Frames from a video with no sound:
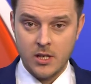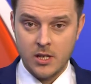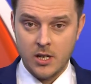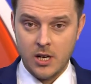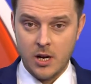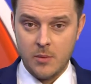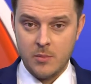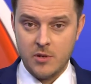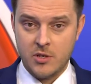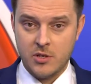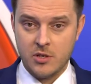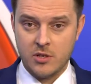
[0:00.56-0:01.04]

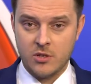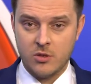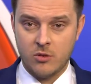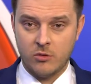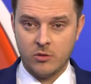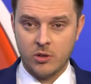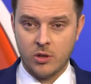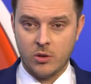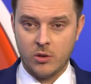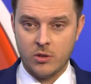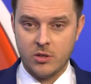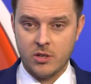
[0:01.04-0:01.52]
Мечи
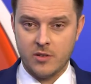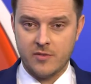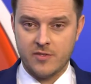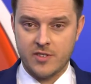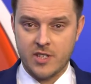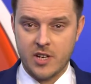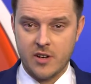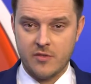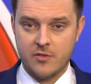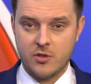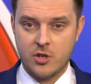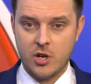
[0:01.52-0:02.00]
снова находят
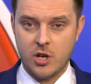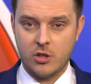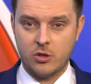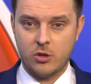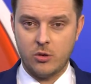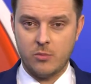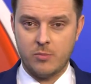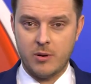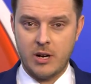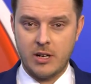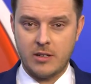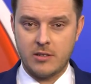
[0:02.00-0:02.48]

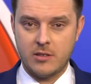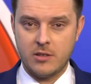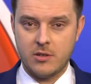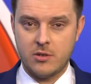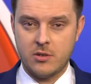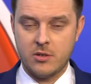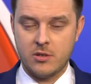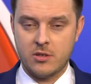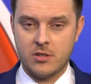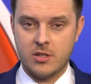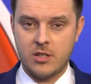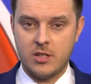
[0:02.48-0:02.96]
взрывчатку
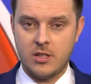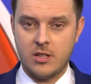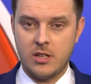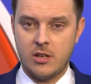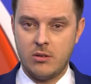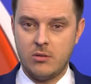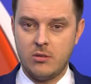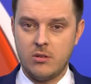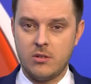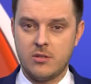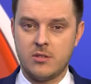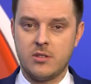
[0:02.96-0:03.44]
практически
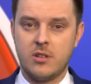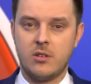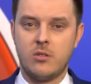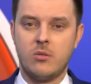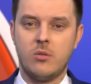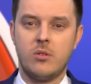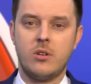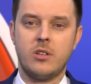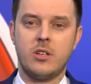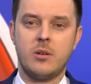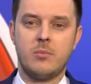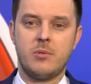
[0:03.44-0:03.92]
на улицах
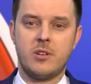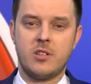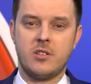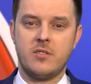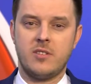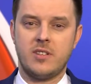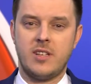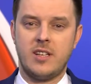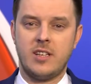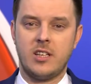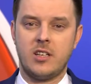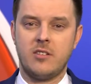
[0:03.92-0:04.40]
города.
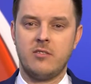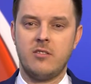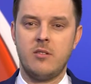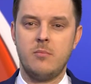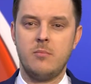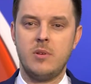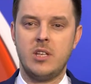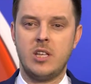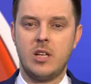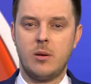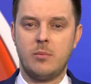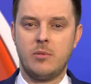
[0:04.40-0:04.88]

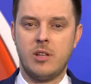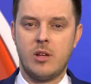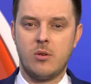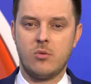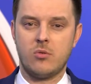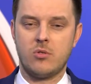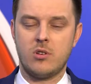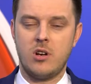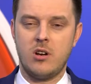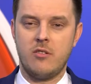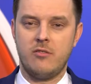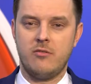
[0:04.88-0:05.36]
Противотанковые мины
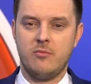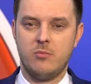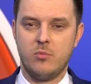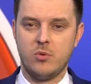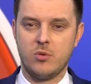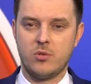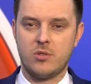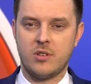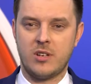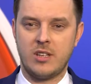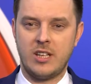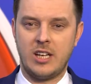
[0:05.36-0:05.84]
обнаружили в
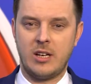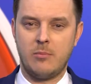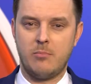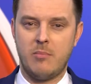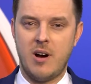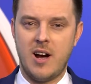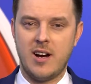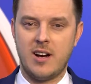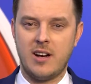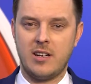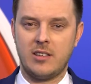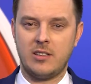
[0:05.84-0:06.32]
мусорных
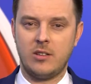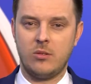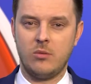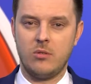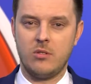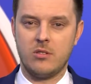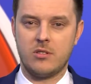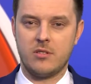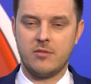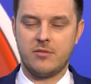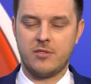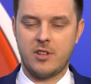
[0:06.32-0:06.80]
баках на
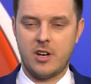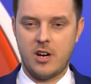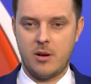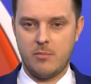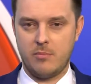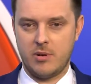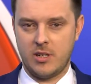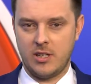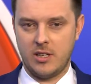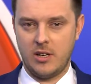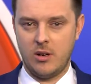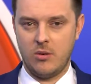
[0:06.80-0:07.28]
улице 2
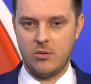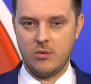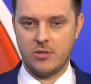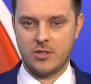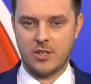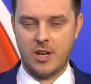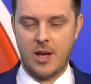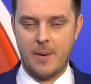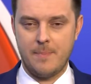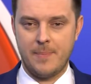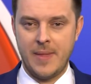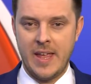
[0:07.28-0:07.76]

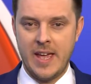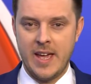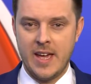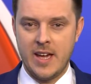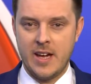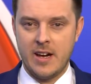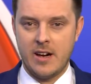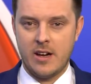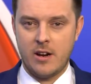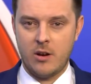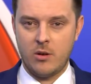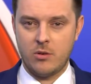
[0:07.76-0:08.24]
Барнаульская.
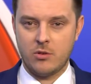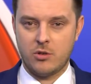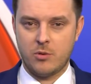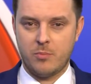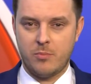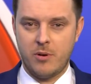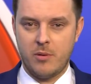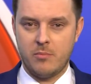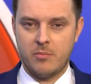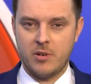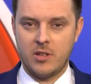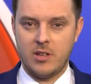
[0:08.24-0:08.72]
Район
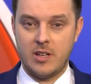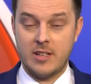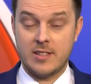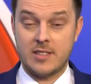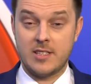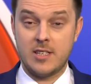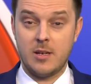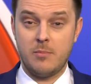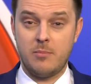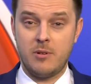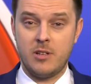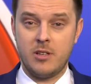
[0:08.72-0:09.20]
ЧП был
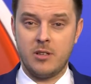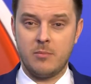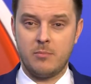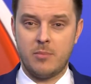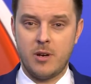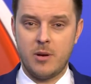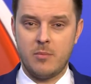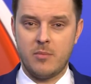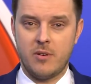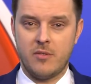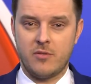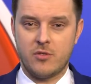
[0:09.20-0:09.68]
оцеплен.
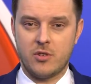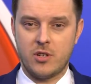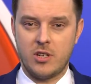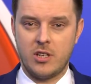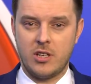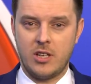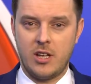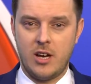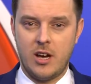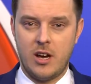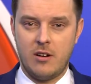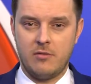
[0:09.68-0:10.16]

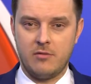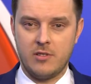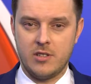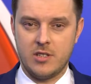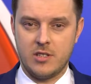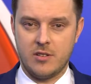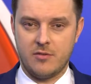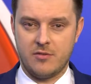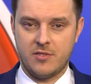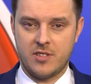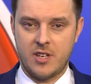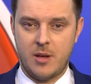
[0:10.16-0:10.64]
Прибывшие на
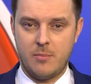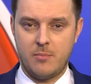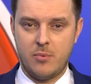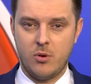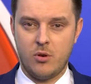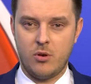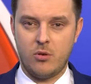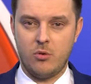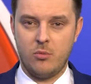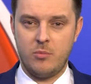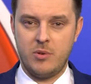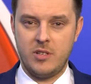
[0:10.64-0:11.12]
вызов
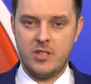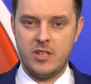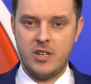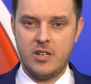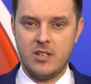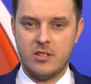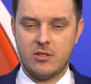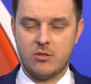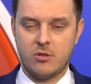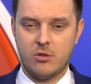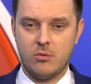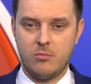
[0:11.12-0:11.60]
саперы
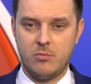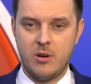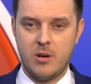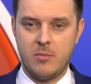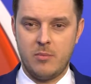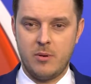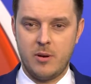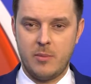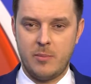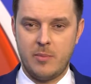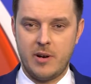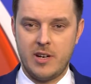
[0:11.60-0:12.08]
убедились, что
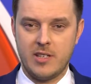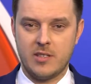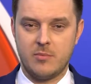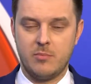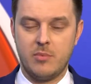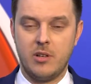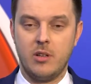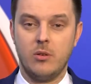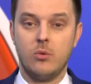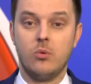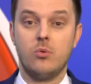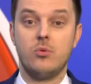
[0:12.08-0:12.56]
боеприпас
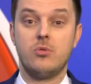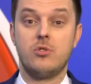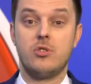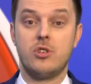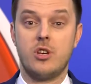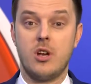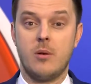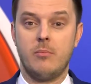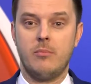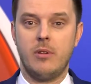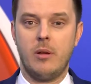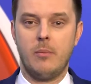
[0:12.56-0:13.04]
был
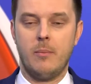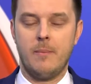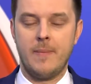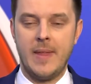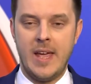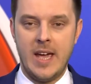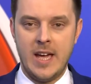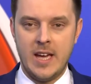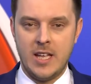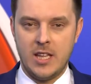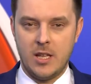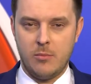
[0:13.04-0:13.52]
учебным.
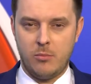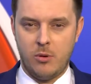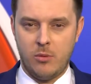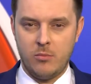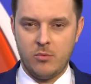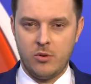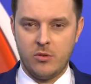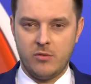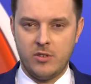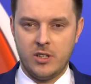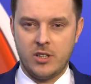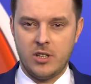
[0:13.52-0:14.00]

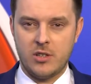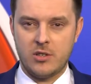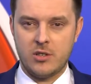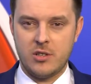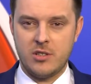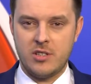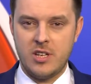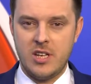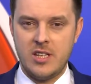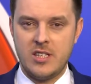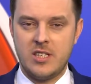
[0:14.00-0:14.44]
Напомню, в этот же день,